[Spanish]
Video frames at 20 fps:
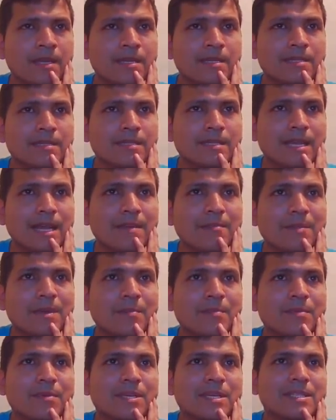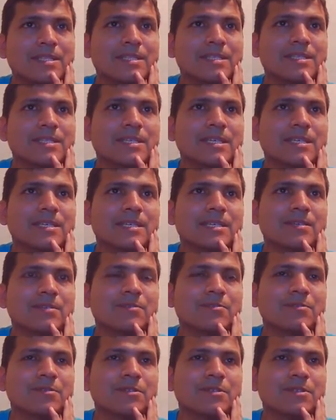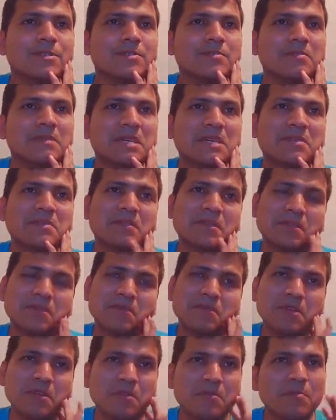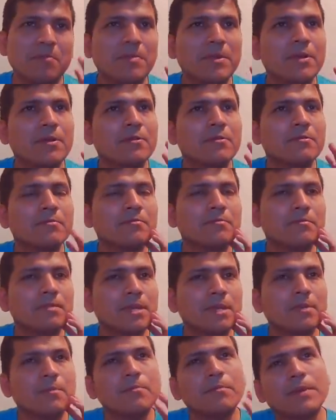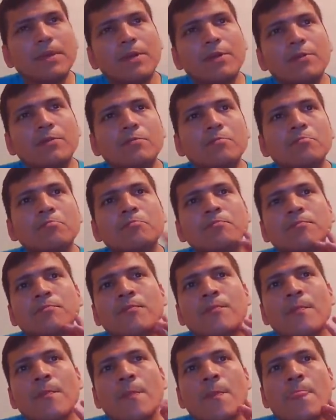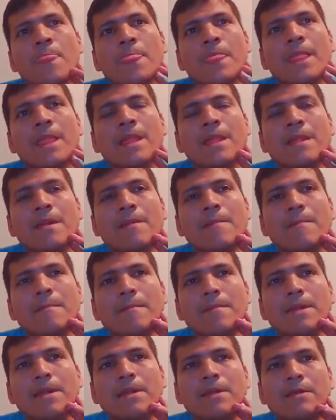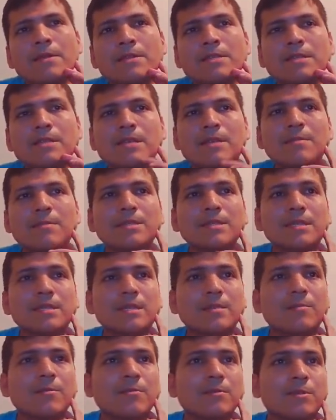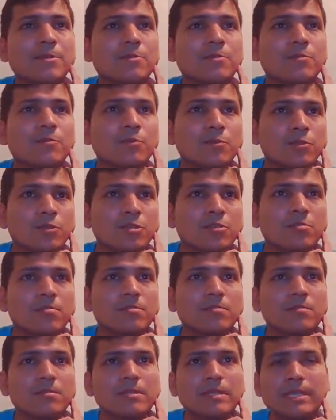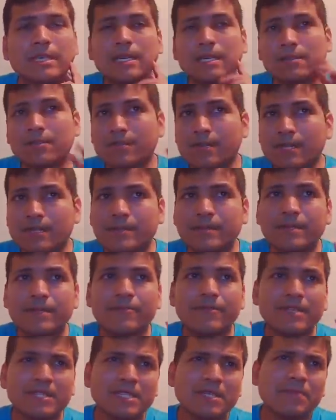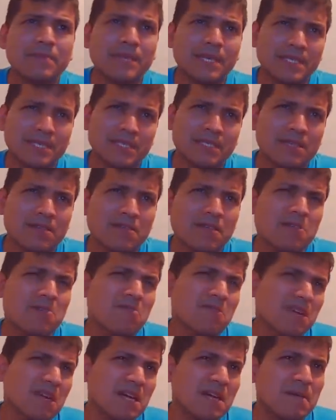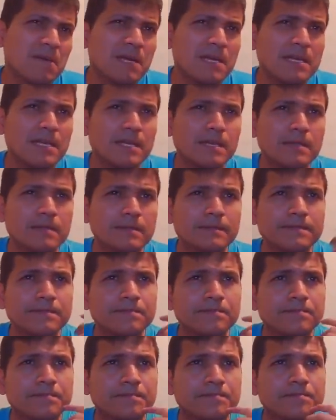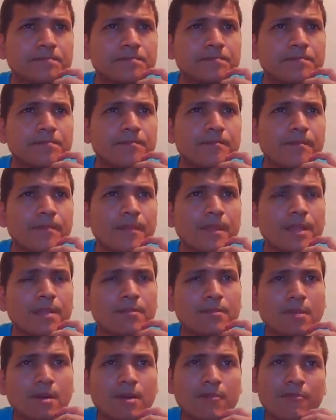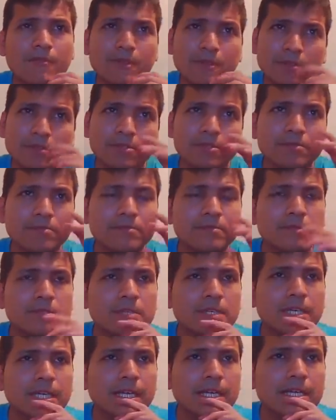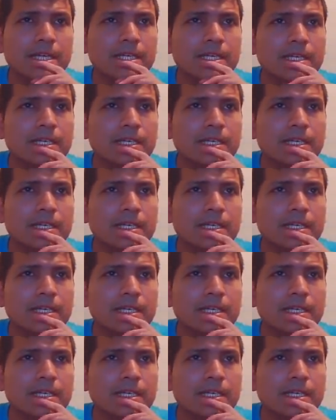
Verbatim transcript: Dama por H7. Uy, bueno, es un peón. Es un peón. Pero esa dama se está moviendo mucho. Eh, la torre está indefensa. Parece ser una jugada válida. Torre F8. Ok.